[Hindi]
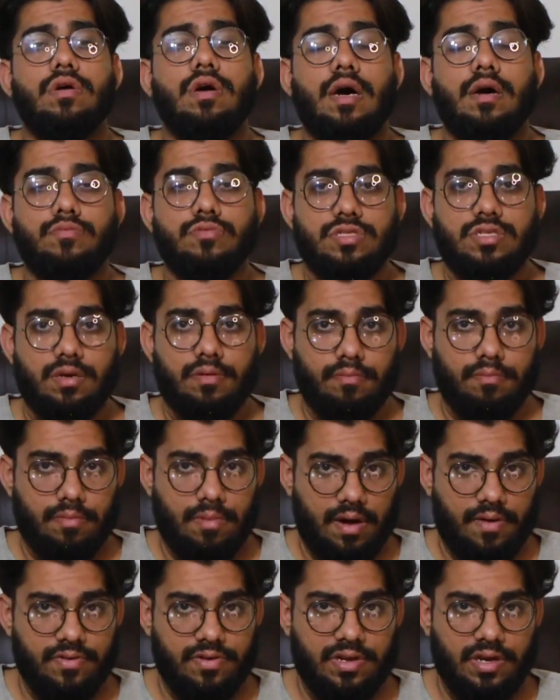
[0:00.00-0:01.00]
हम उसे
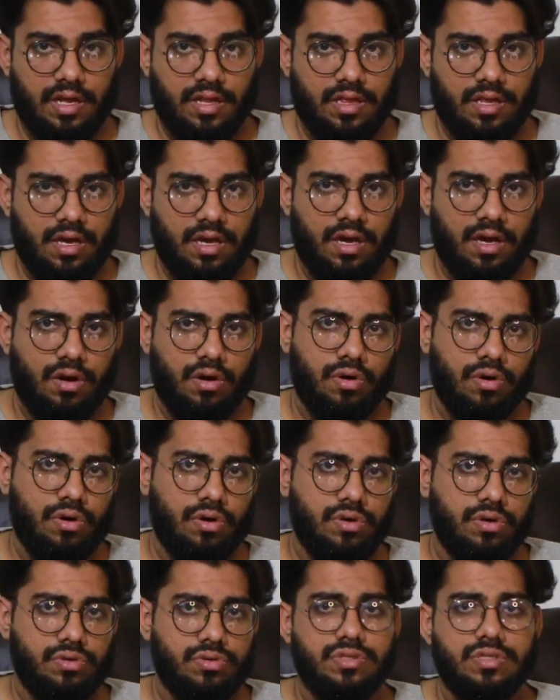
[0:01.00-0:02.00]
माफ़ी चाहते हैं
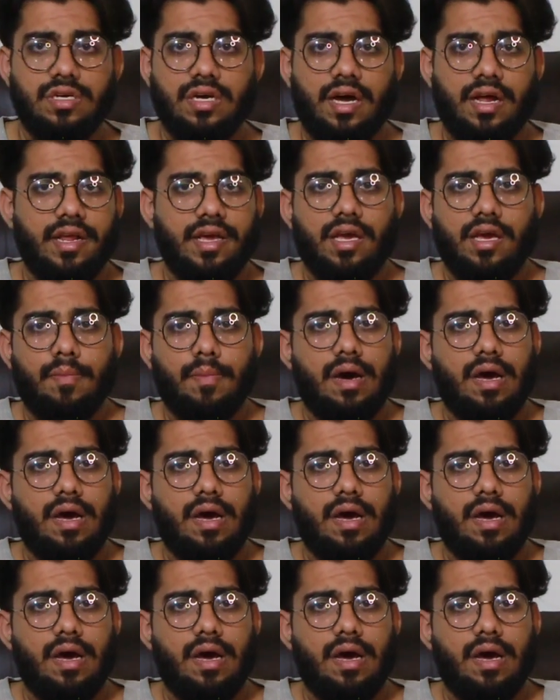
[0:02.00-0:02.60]
और उस गाने के